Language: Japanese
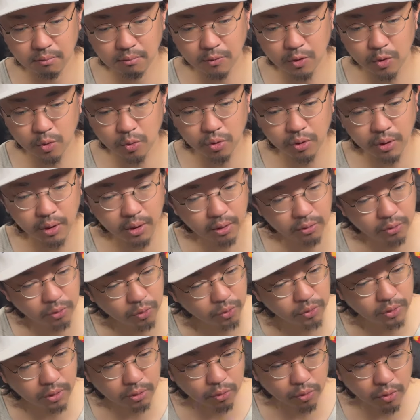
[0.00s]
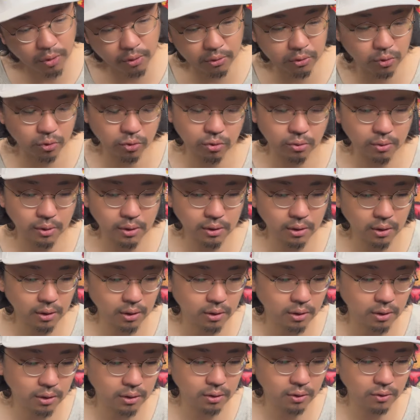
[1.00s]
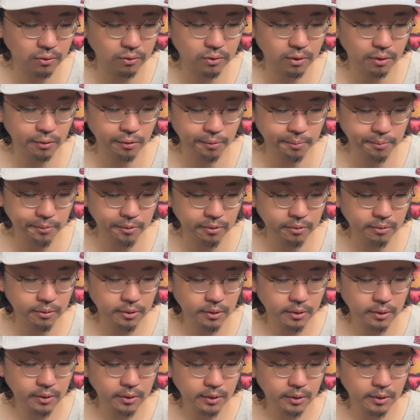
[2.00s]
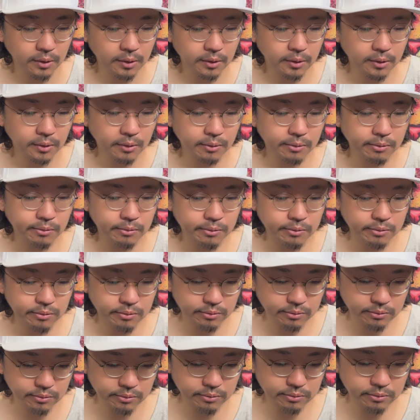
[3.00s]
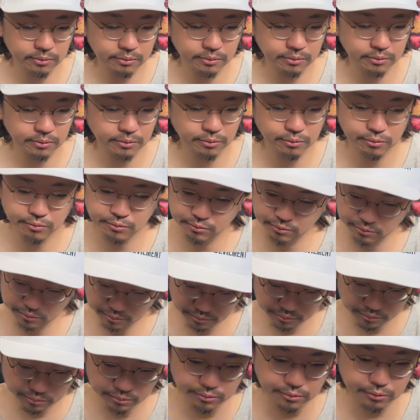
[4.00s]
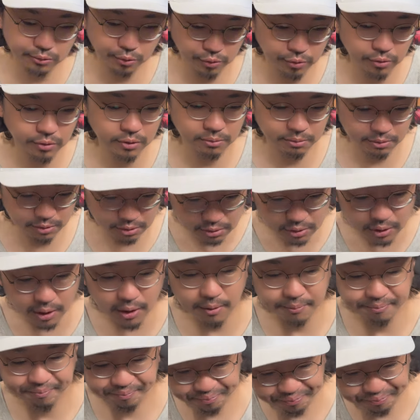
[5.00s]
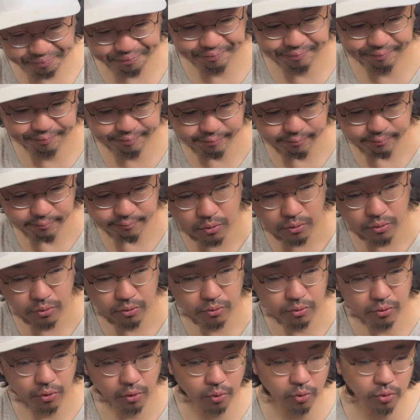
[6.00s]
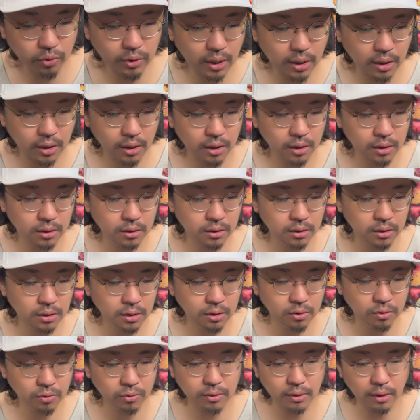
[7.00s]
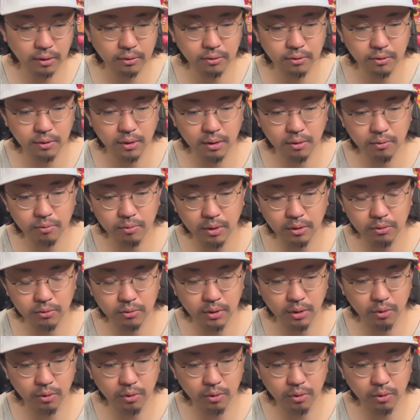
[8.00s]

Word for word: これがどうなのかはちょっとわからないですけどもうんうんごちそうさまでしたということでエンディング雑談枠で